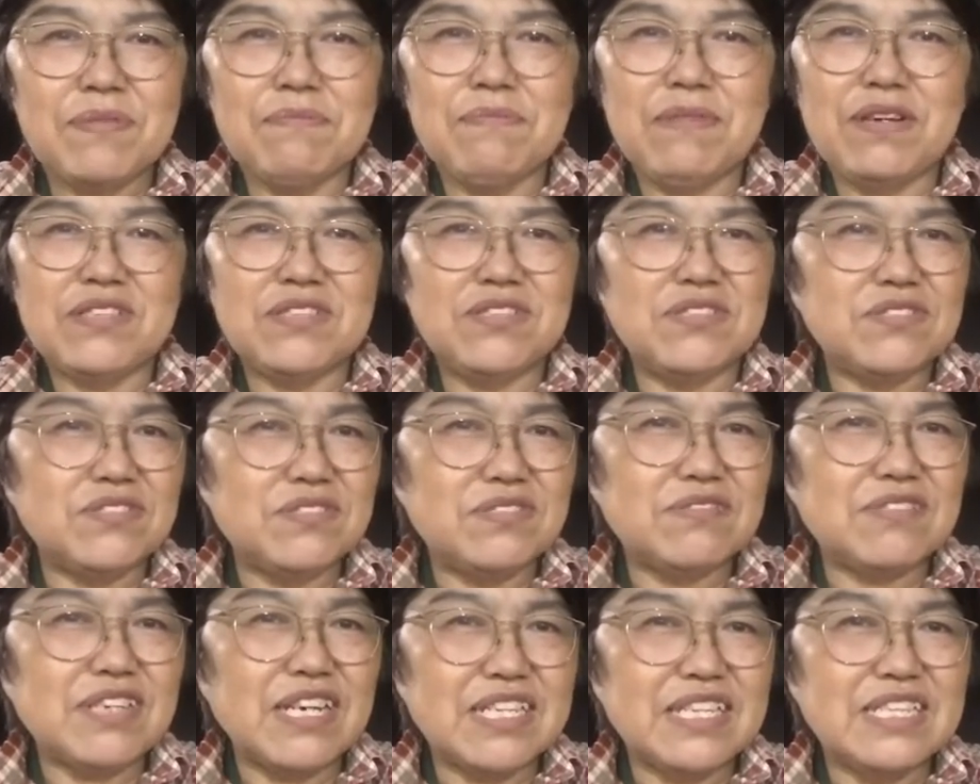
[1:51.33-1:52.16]
まあ、
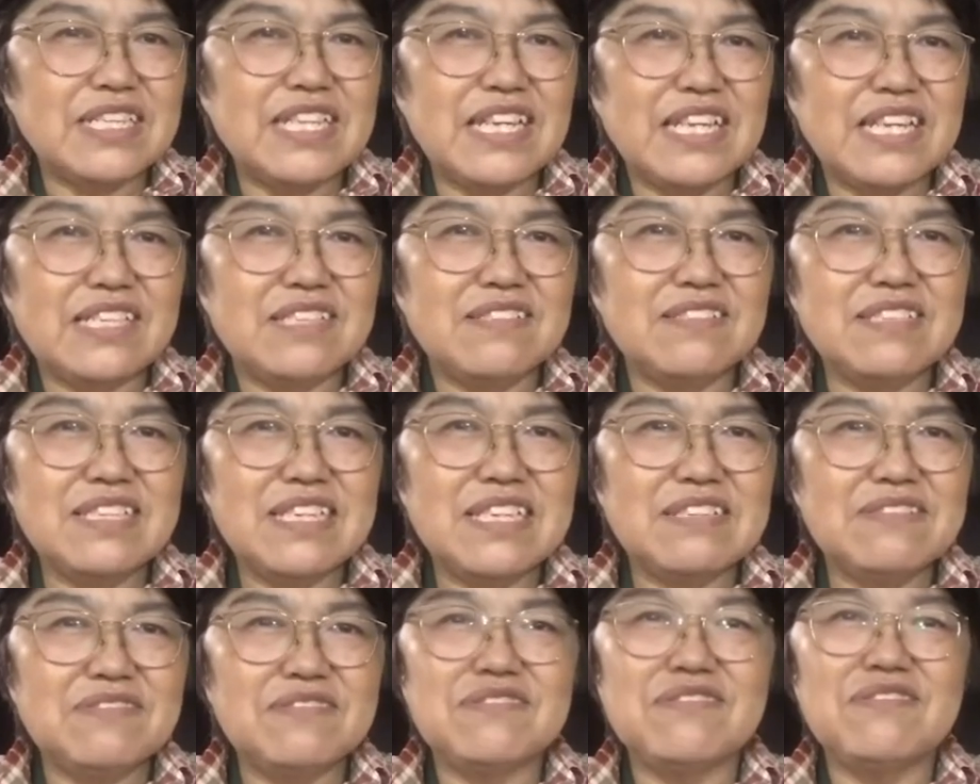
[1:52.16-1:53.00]
ジュース買ってそれ
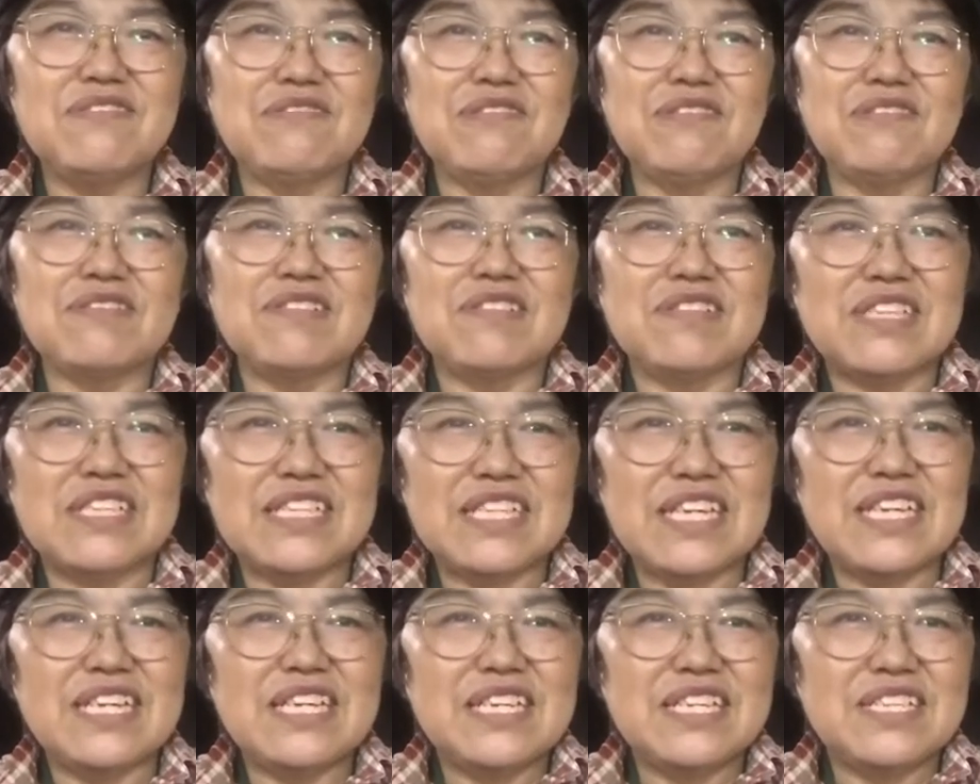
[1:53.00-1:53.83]
でフードコートで
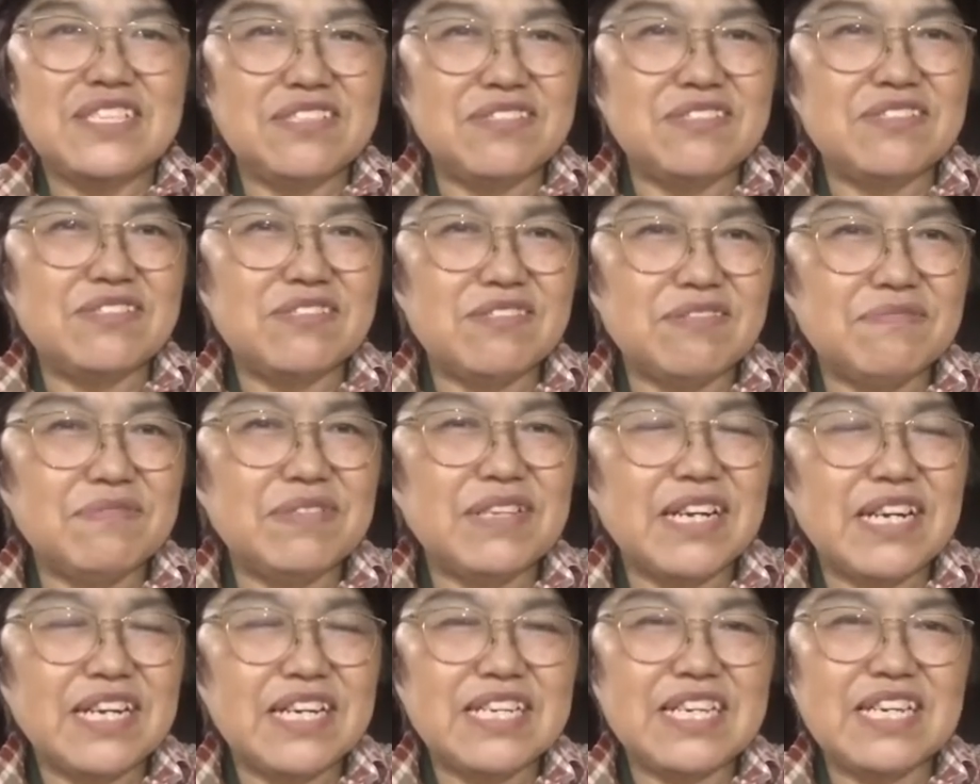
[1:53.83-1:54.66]
ねジュース飲み
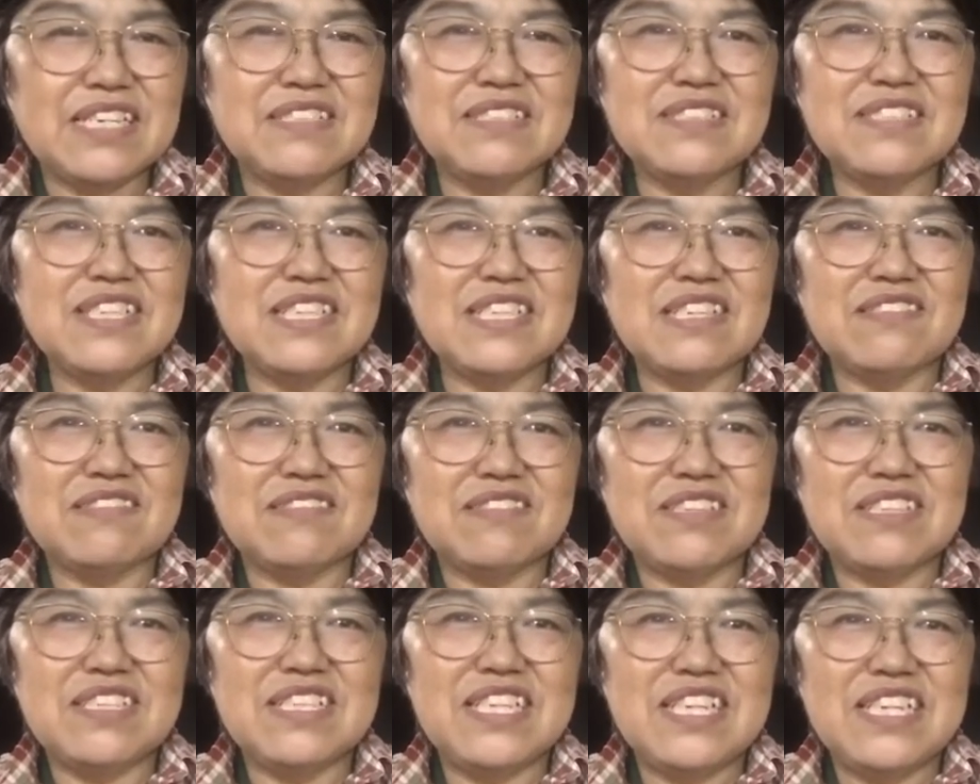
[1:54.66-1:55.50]
ながら休んでた
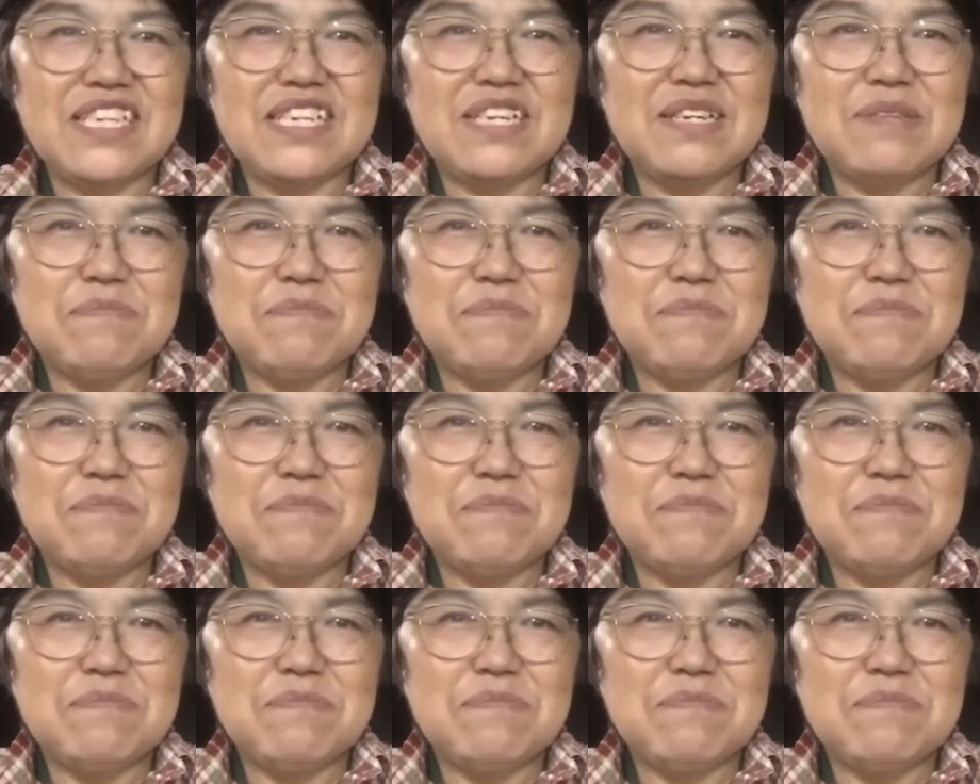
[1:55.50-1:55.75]
時に、